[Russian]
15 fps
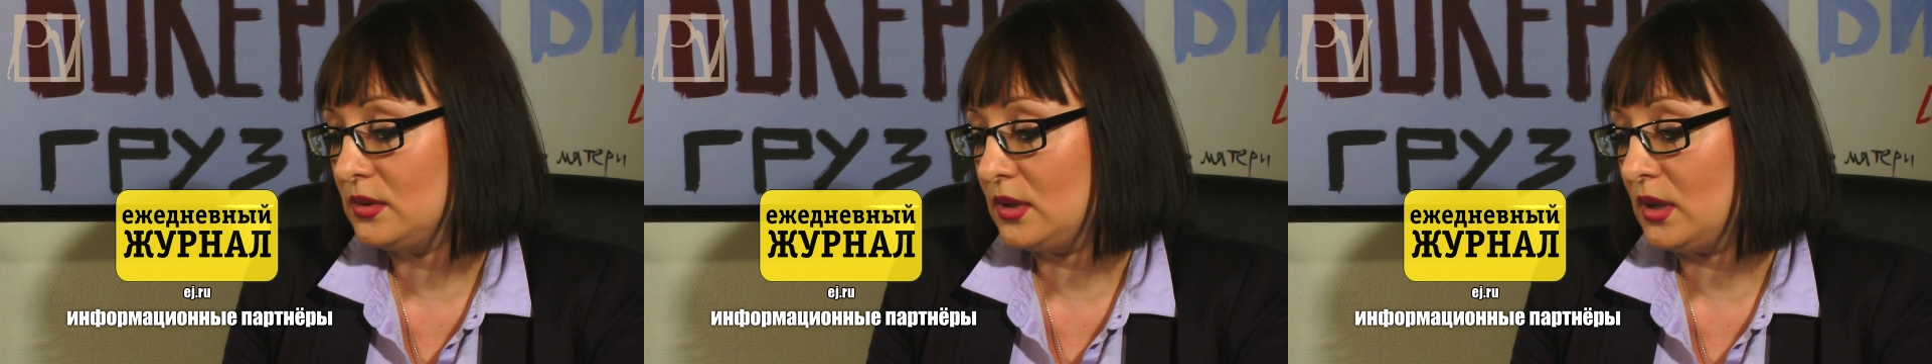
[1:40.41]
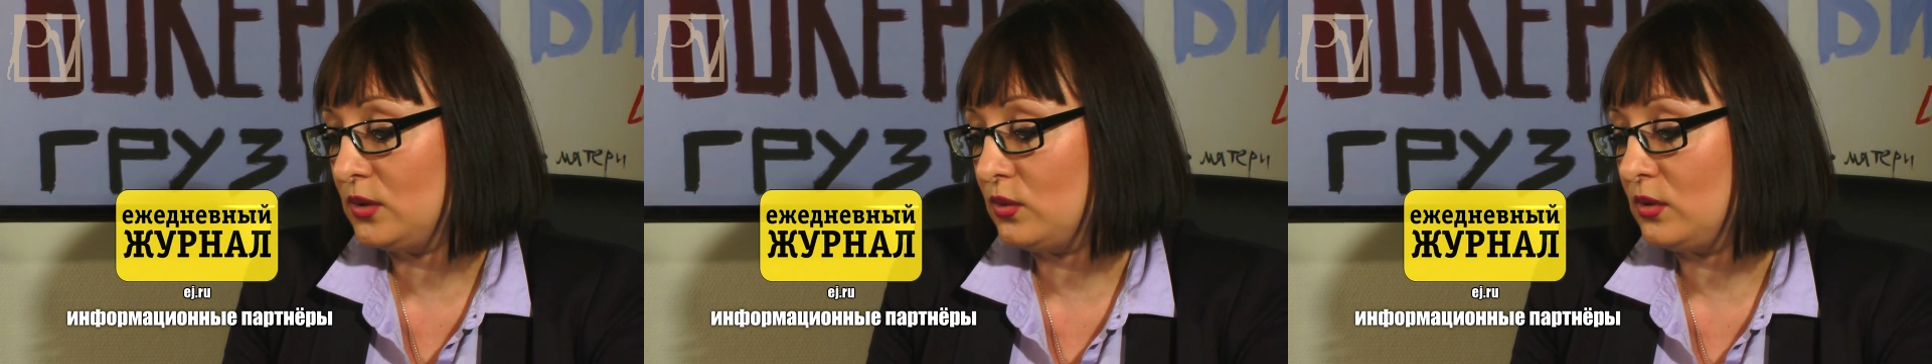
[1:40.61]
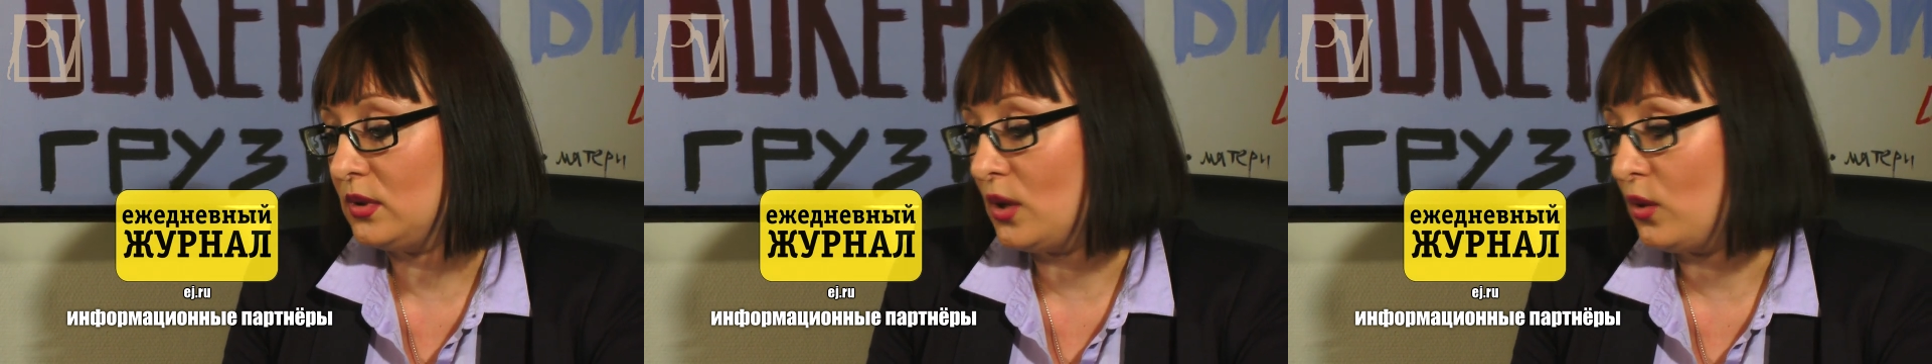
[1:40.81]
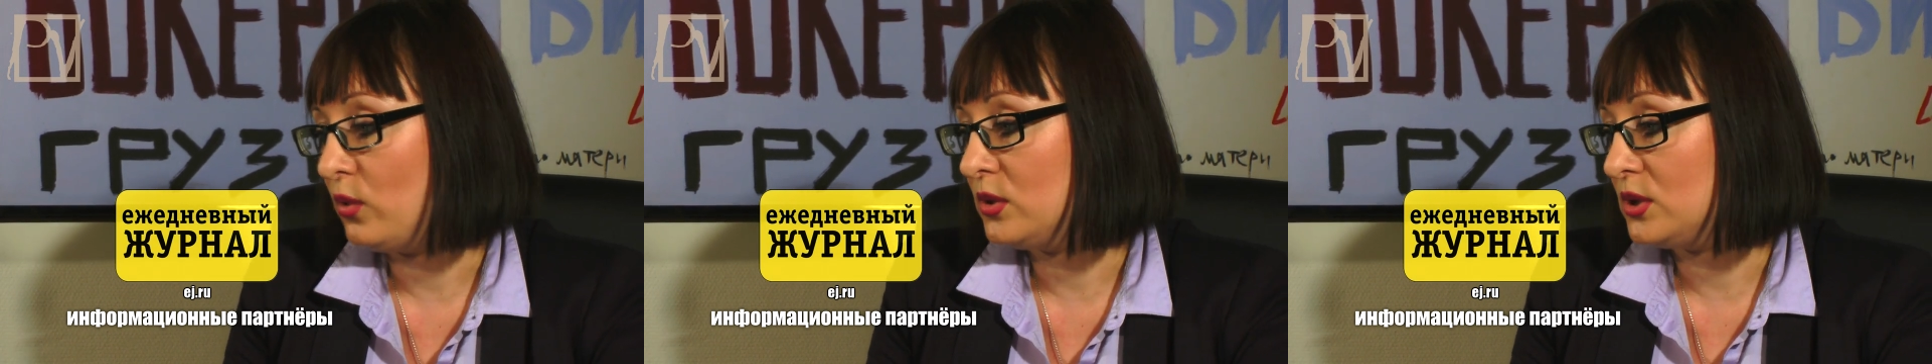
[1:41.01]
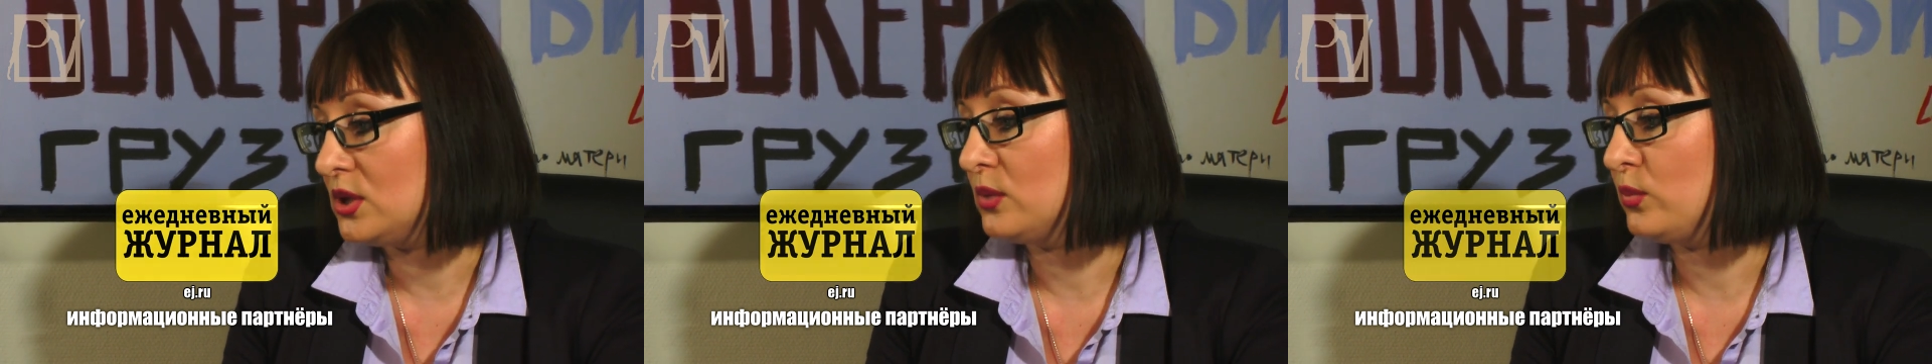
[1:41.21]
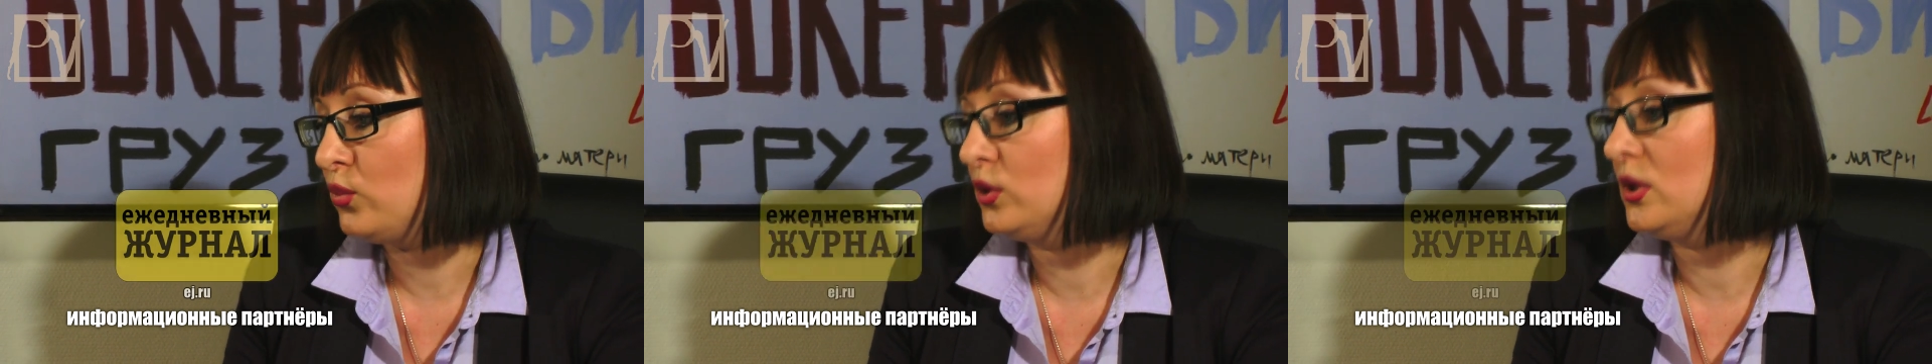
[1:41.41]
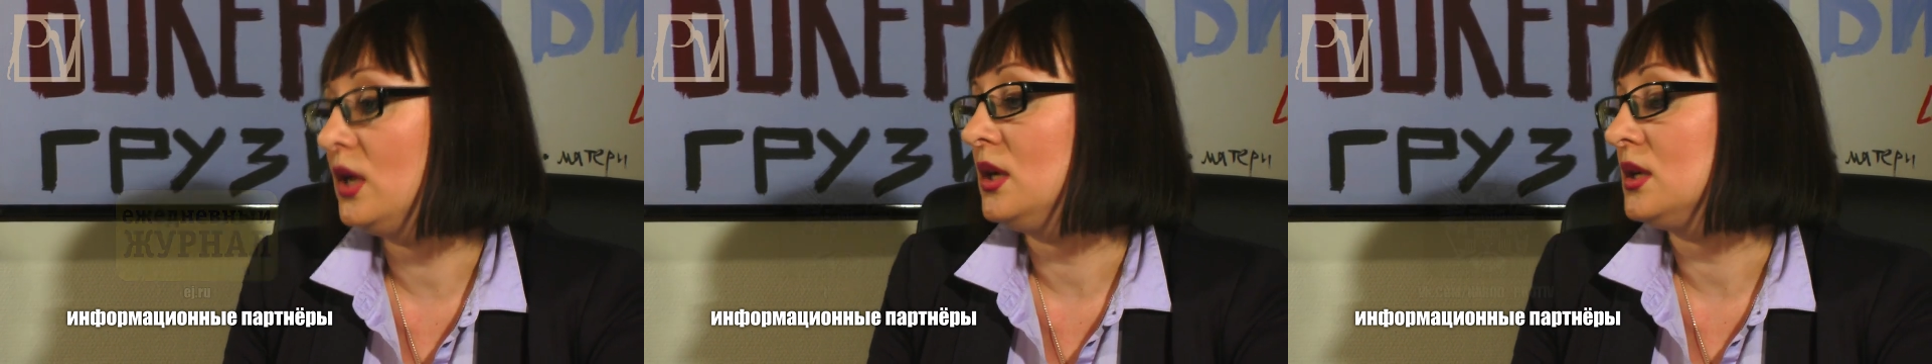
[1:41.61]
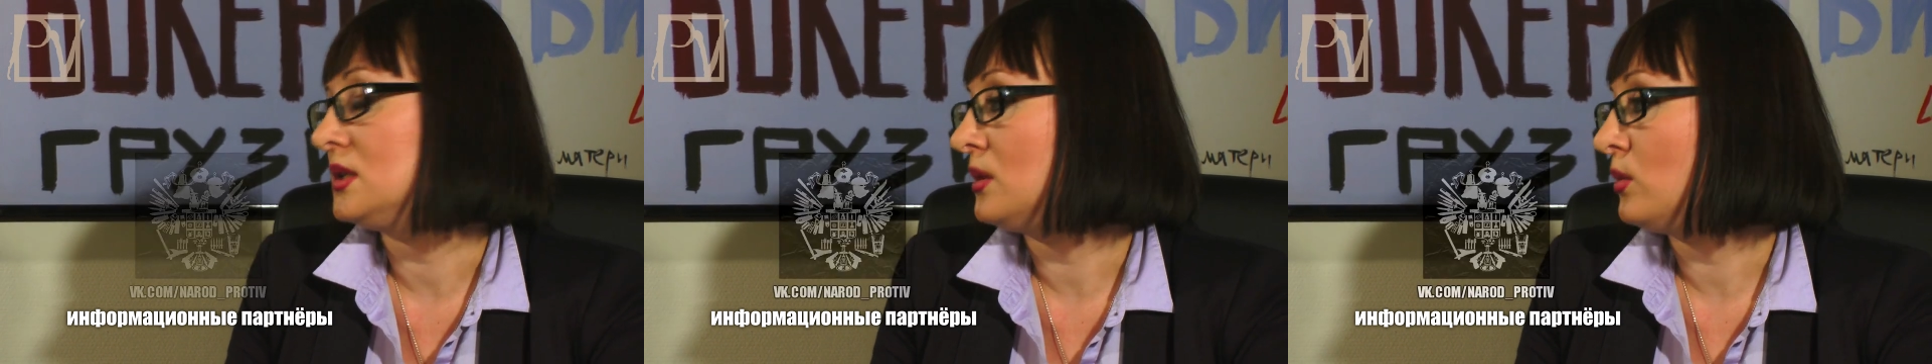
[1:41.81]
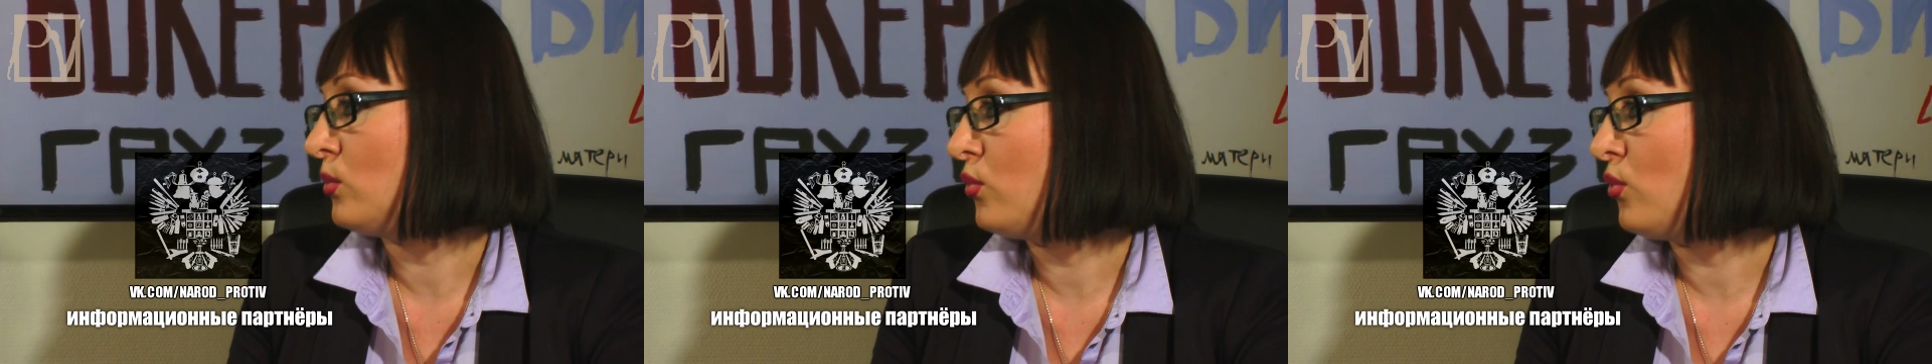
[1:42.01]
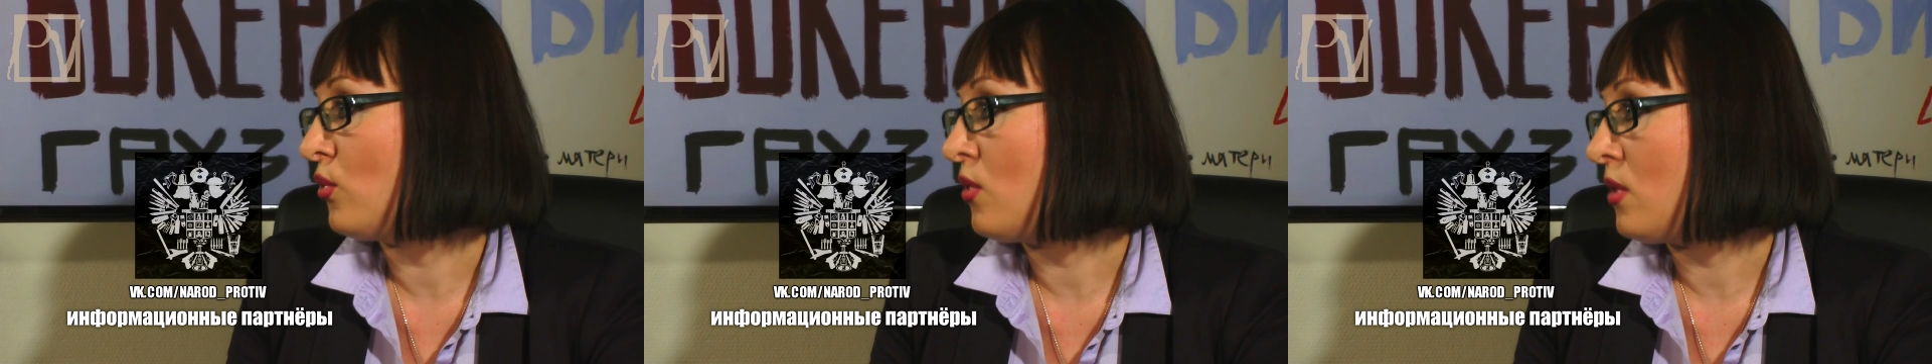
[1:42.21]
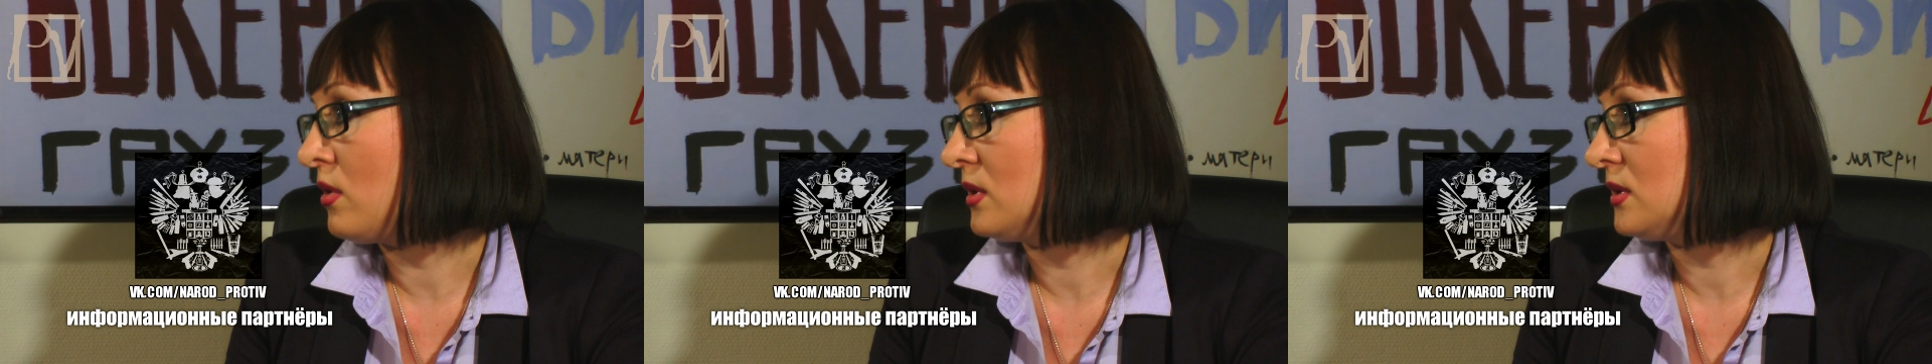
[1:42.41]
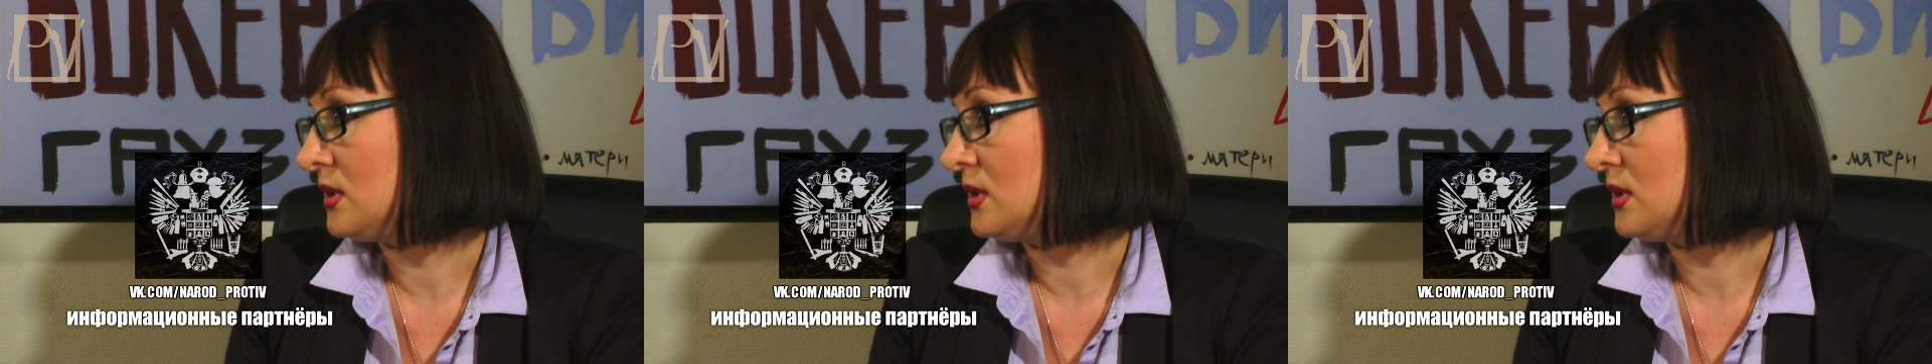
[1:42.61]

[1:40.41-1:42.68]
которые находятся под арестом по